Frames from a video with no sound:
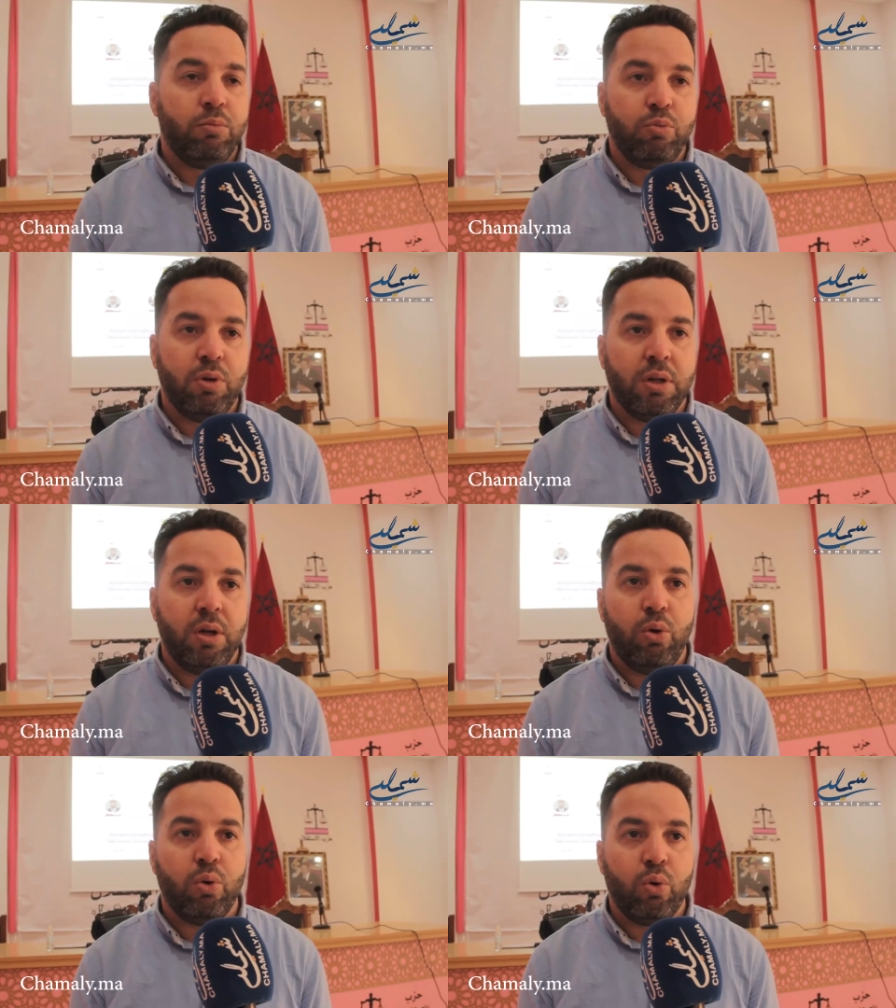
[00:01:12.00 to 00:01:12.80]
مجموعه
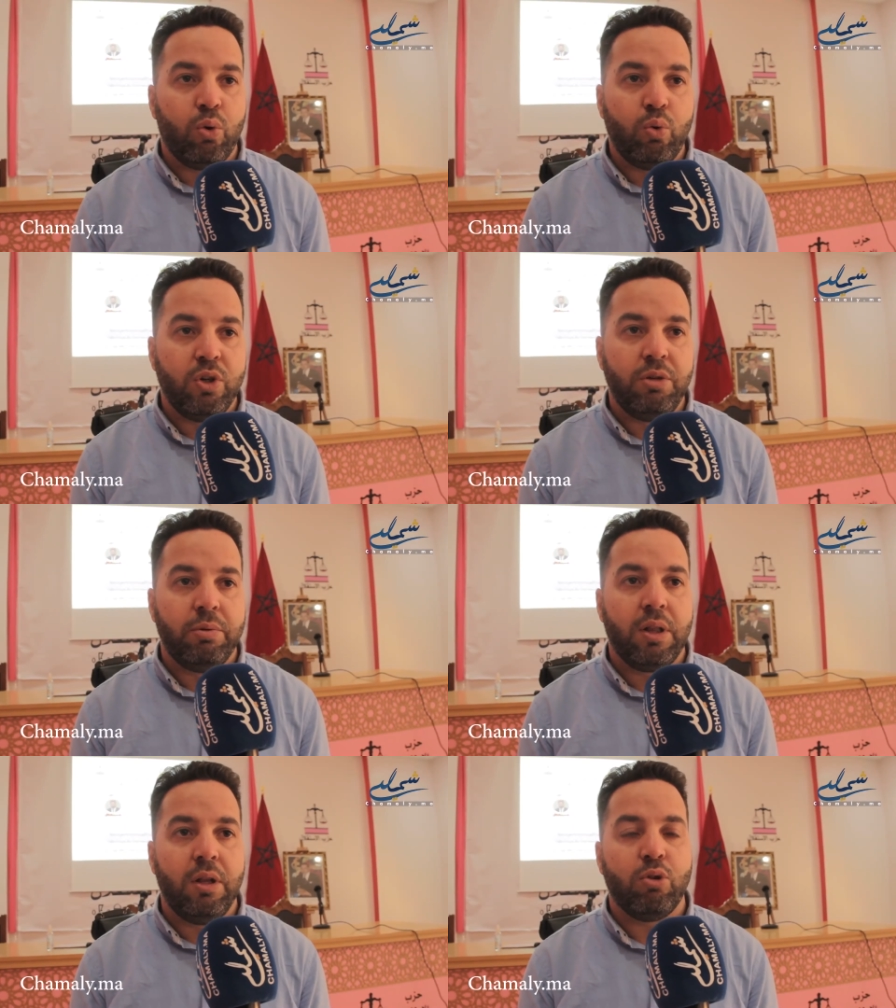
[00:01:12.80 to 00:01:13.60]
ديال الحقوق
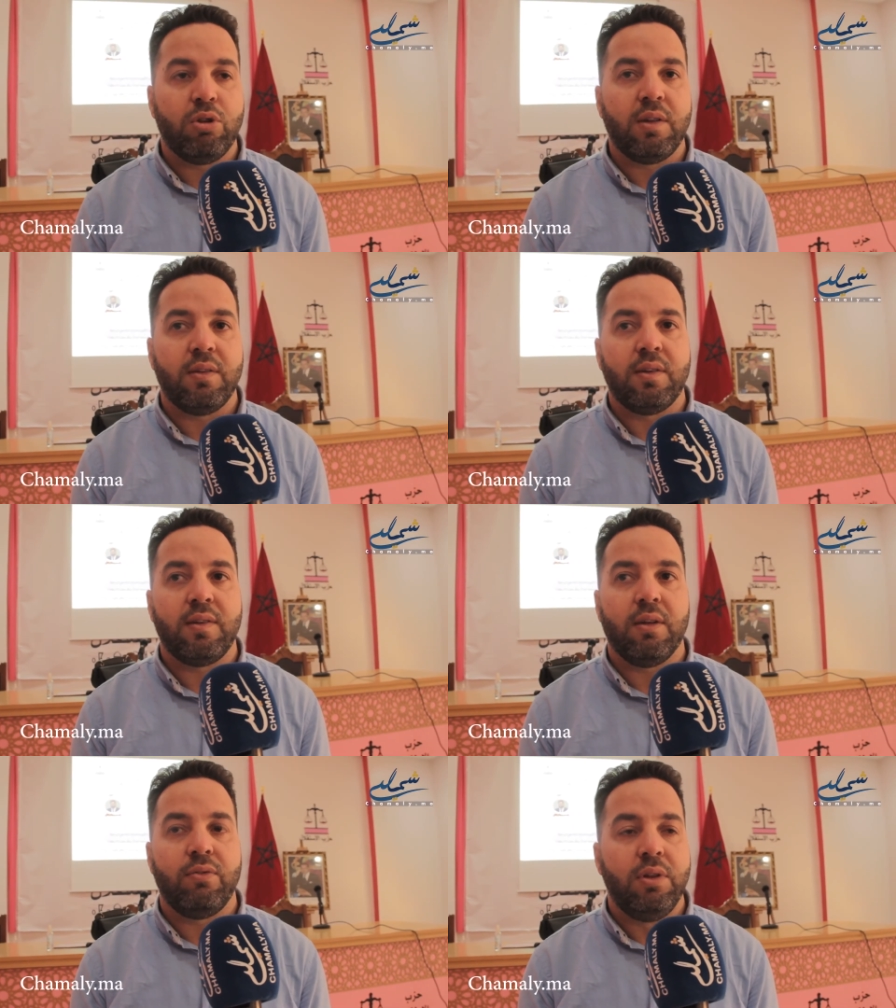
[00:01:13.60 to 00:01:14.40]
والواجبات اللي خصها
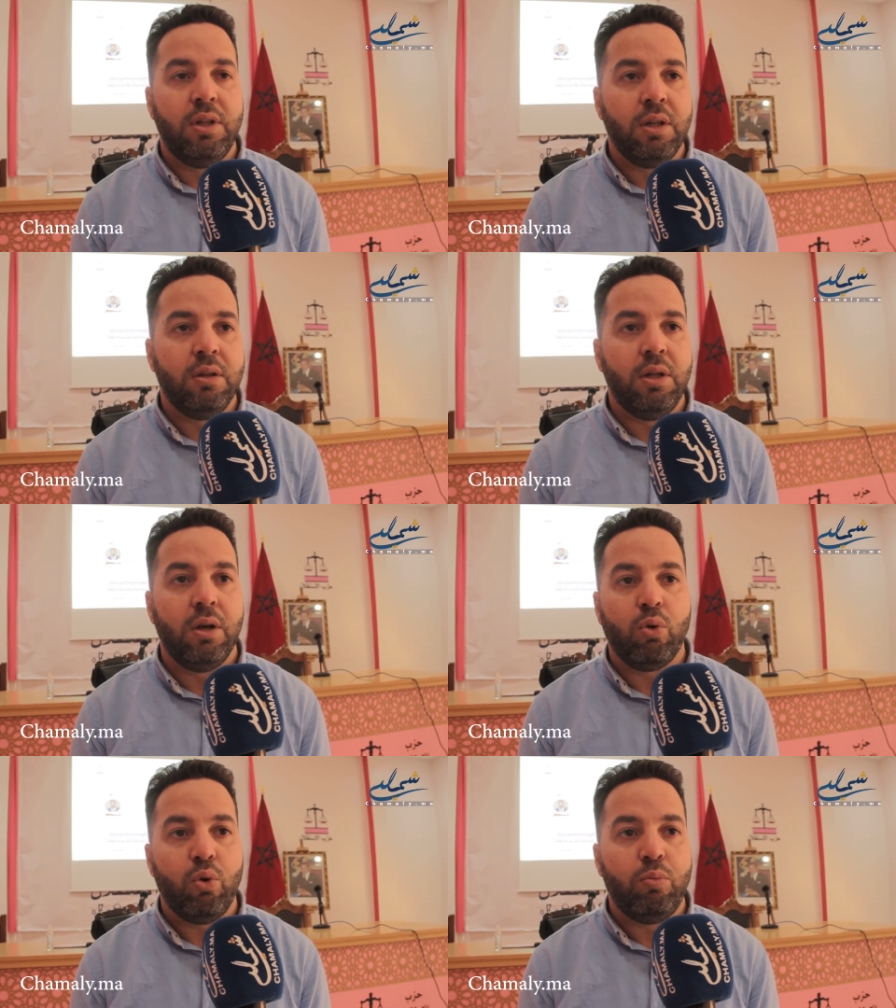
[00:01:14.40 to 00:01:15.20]
تترسخ في الذهن
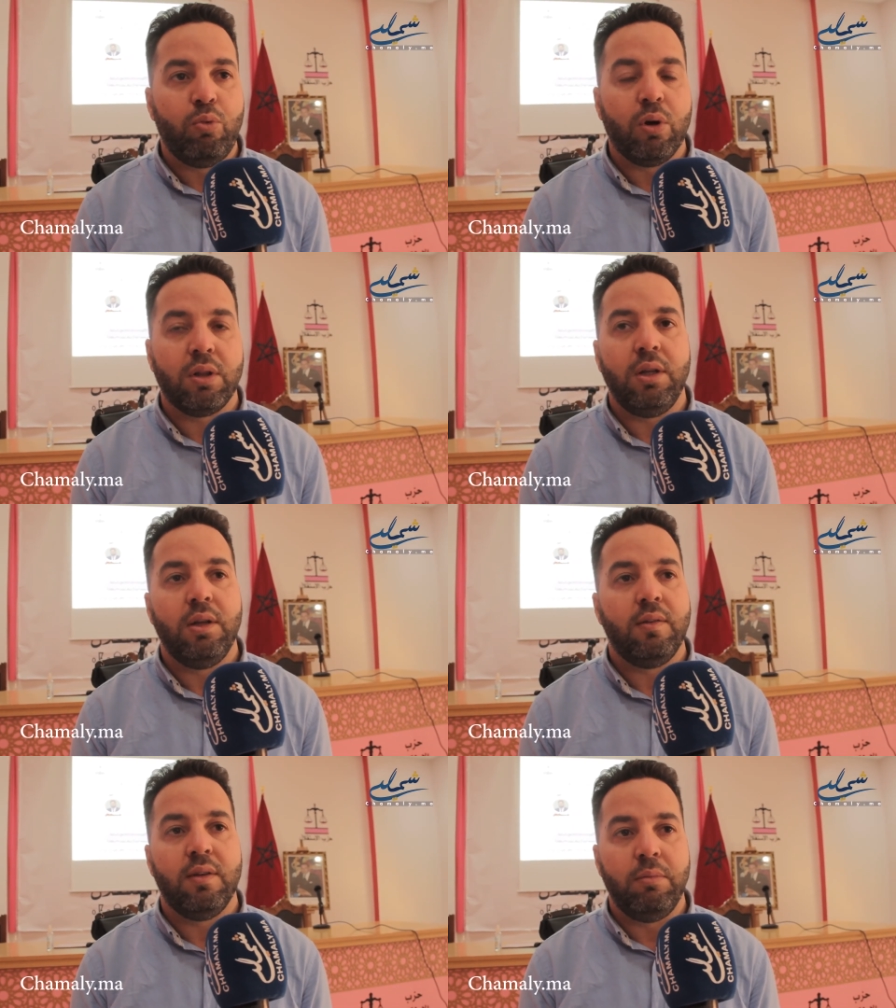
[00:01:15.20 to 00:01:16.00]
ديال كل مواطن
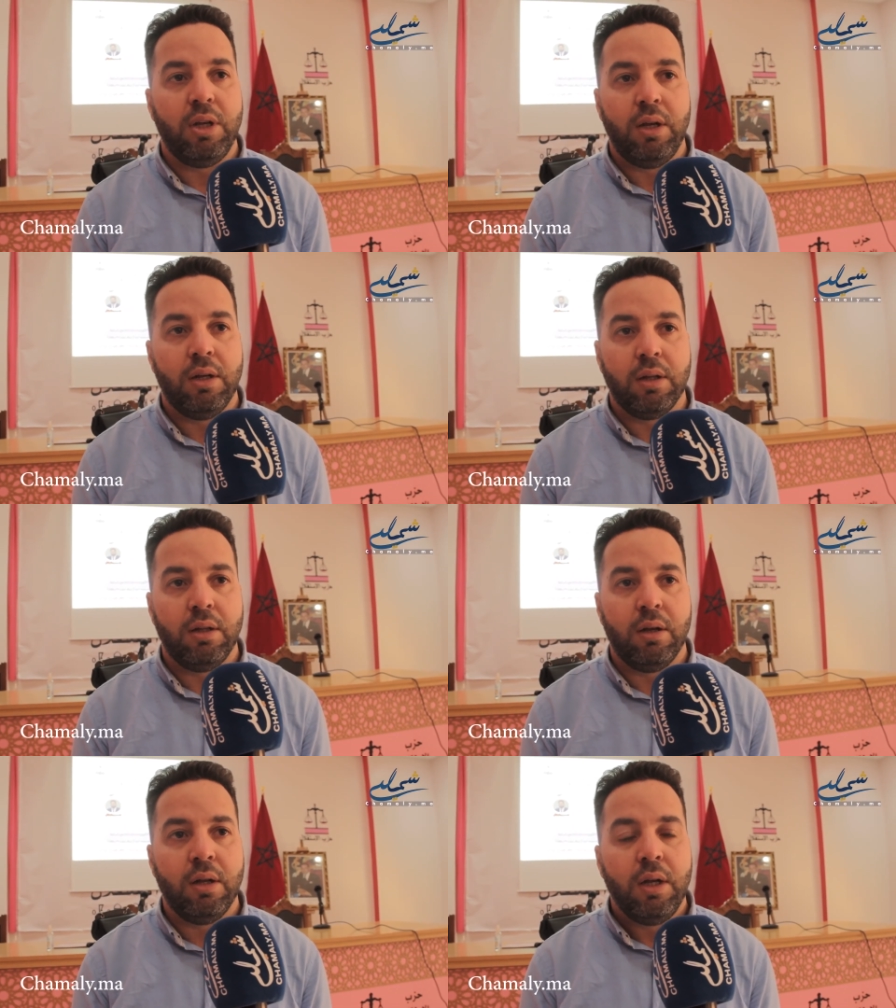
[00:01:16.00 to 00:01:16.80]
ينتمي الى هذا
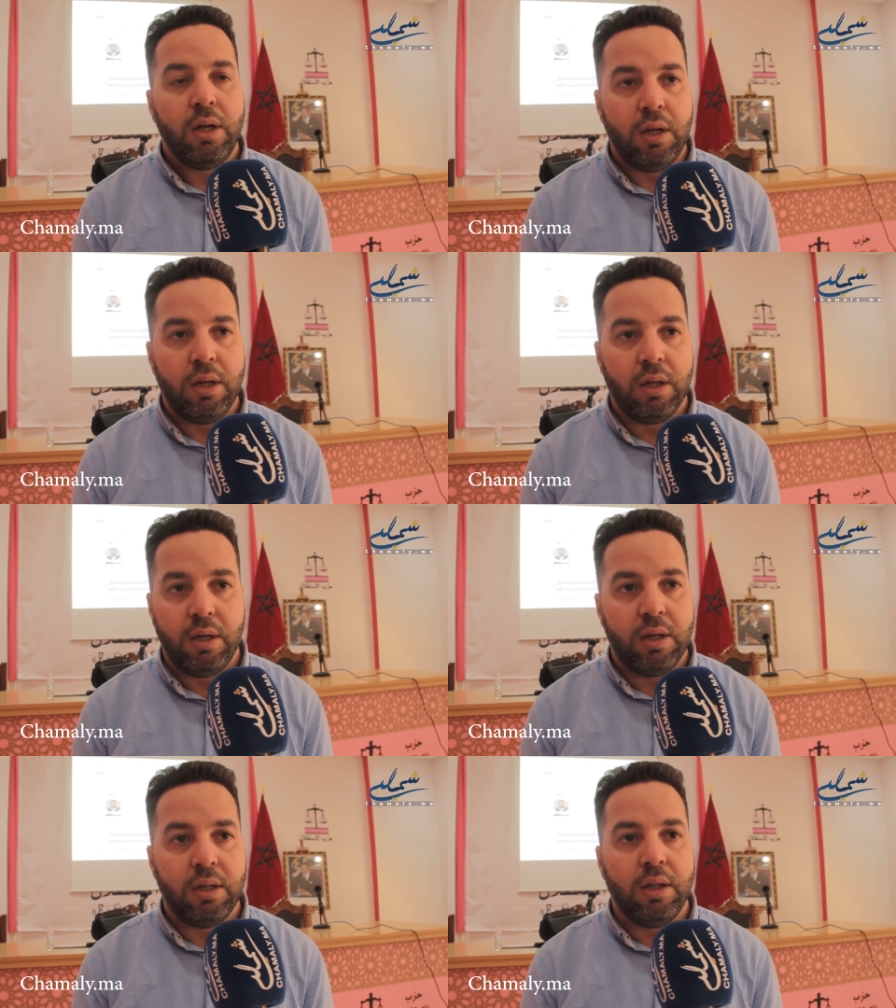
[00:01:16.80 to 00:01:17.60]
هذا الى
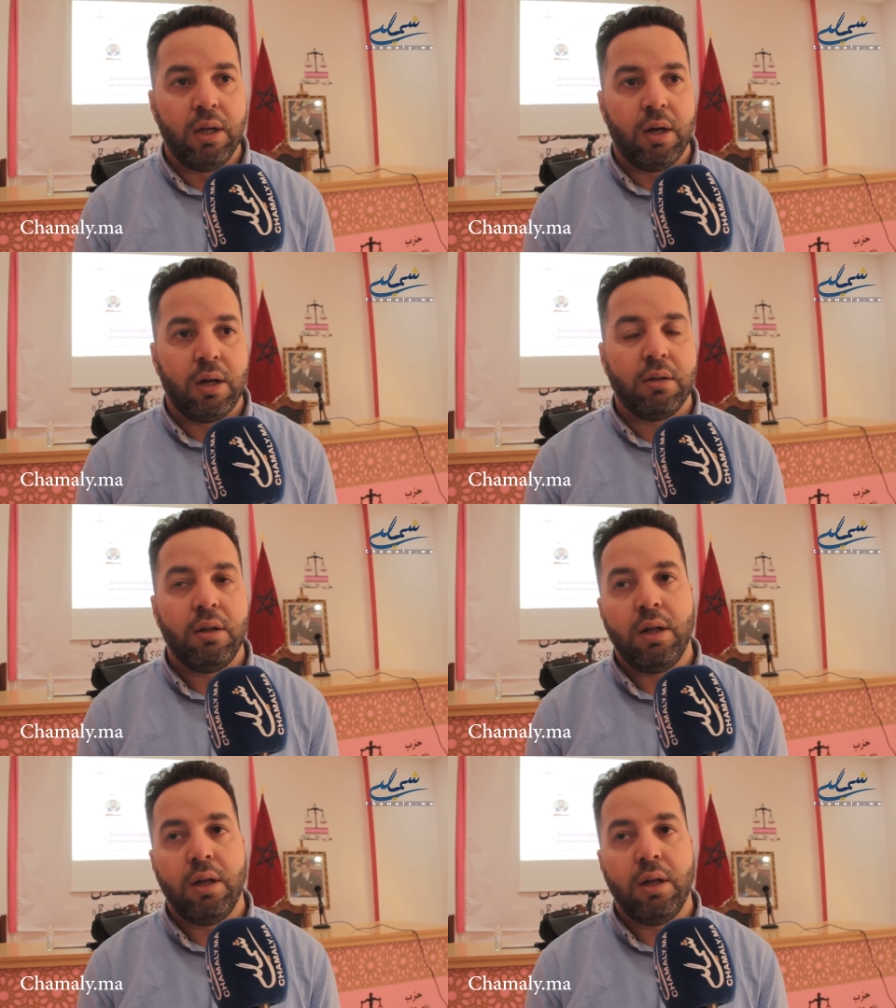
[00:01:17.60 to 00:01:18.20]
الى هذه الارض